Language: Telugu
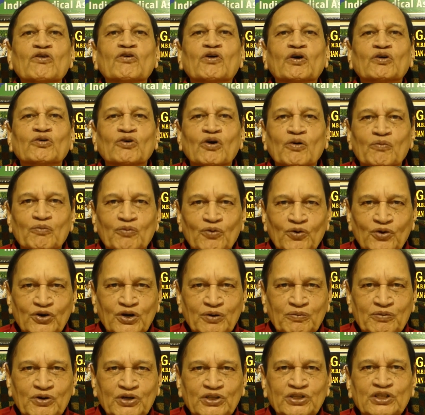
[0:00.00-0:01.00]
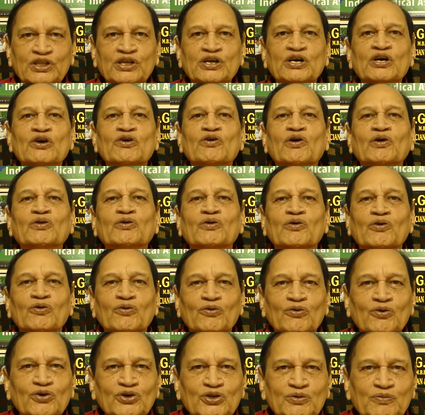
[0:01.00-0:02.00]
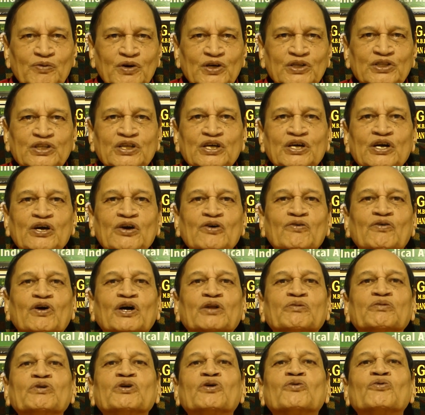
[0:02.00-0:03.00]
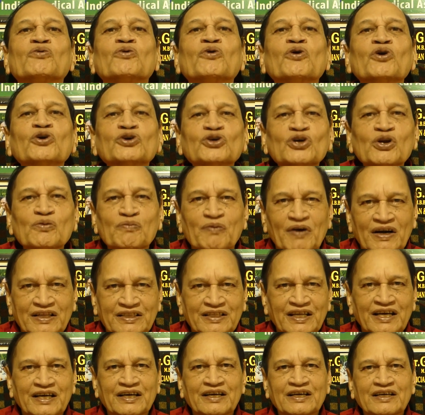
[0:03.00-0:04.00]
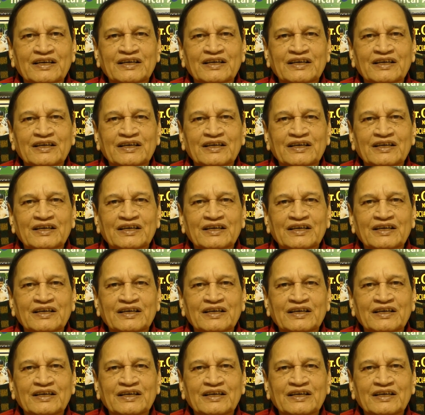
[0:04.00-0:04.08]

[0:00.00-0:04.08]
కొంత ఒక పూట పడుతుంది కొంత ఒక రోజు పడుతుంది కొంతమంది రోజులు పడతాయి